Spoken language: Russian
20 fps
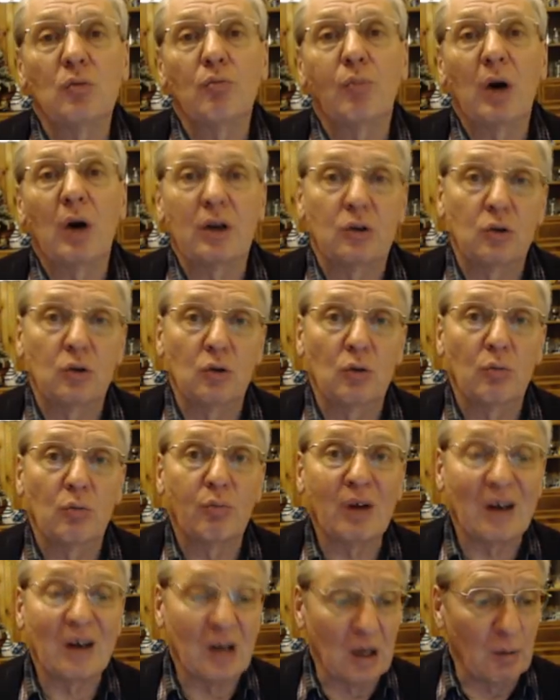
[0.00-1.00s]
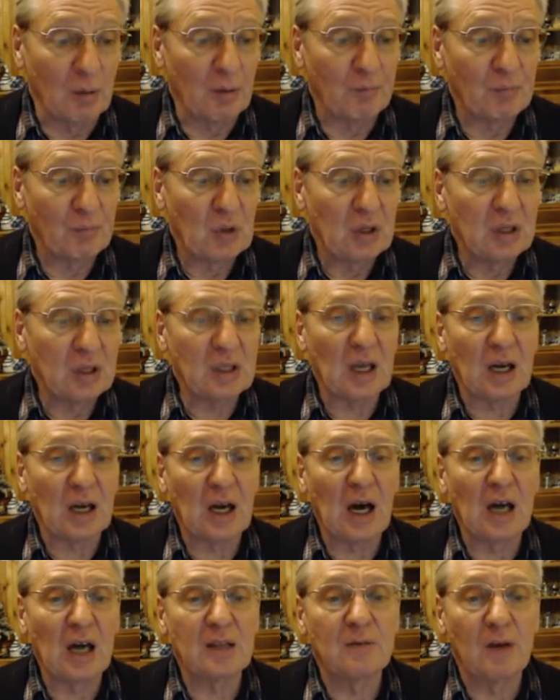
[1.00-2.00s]
партию программам. Итак,
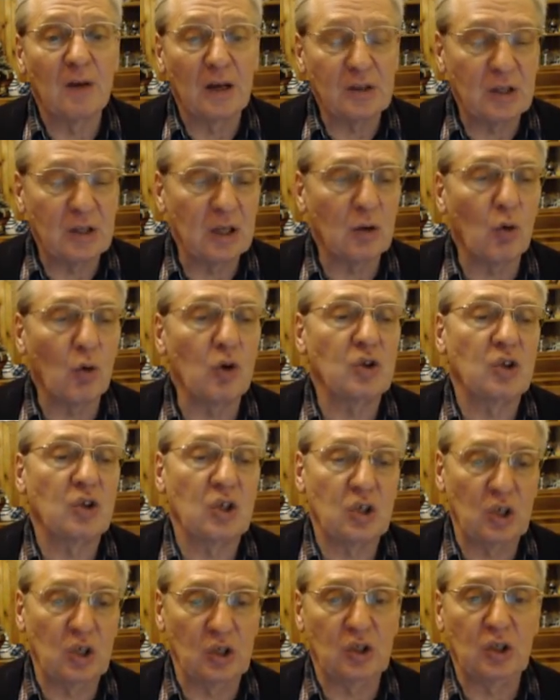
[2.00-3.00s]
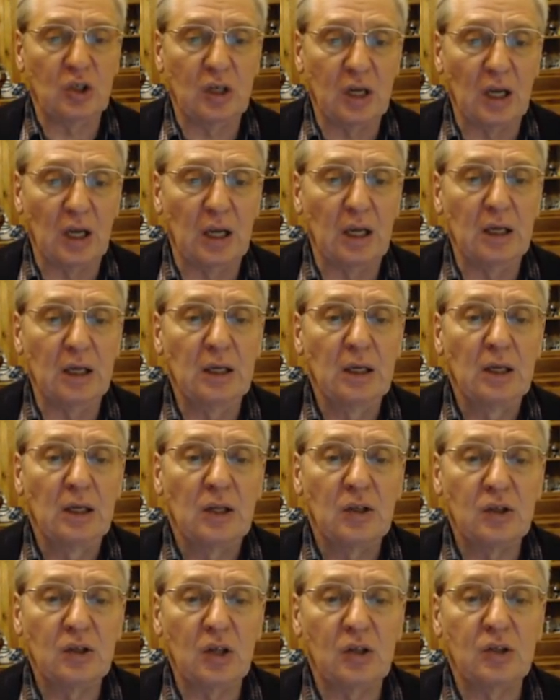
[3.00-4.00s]
А2, А3, конь С6 сыграла
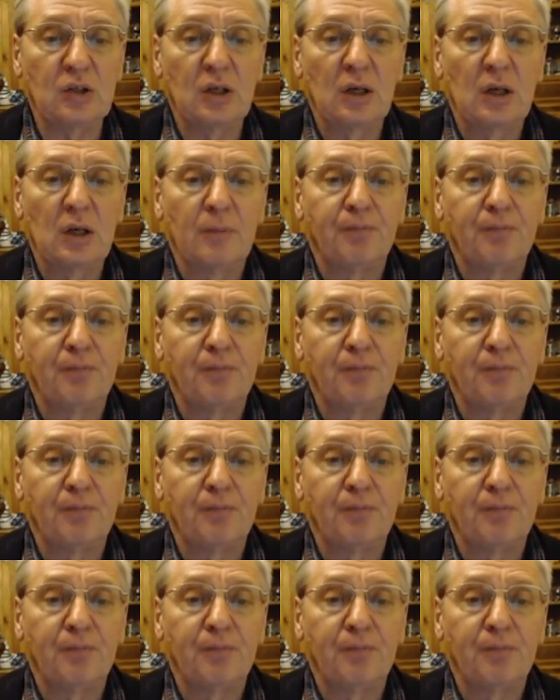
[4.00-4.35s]
здесь